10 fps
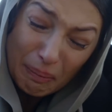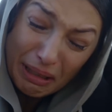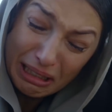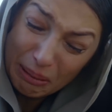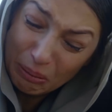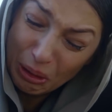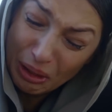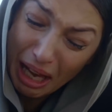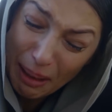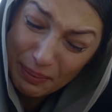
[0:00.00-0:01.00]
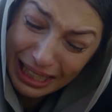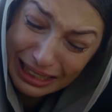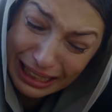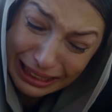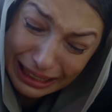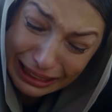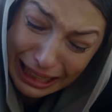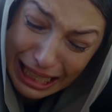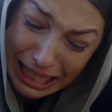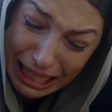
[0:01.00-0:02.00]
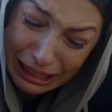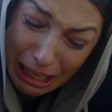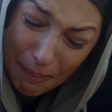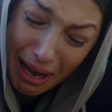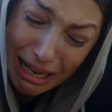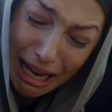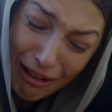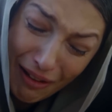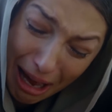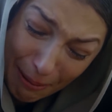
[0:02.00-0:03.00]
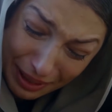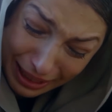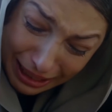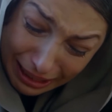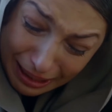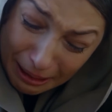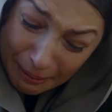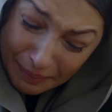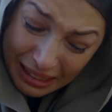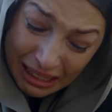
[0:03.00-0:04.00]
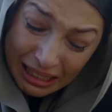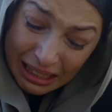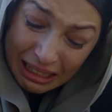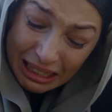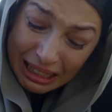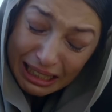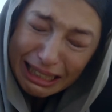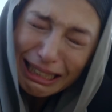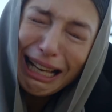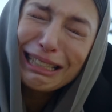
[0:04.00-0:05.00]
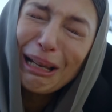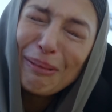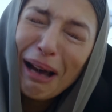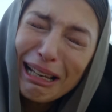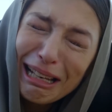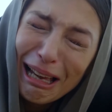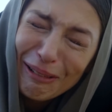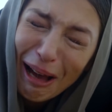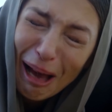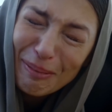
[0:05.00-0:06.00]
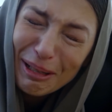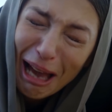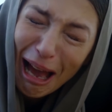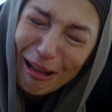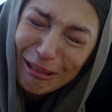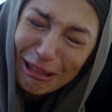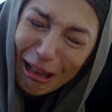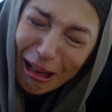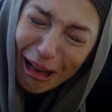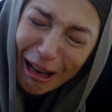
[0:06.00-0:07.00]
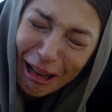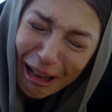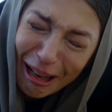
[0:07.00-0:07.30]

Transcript: Benim günahımın acısını senin yaşaman reva mı? Yaşaman reva mı yavrum?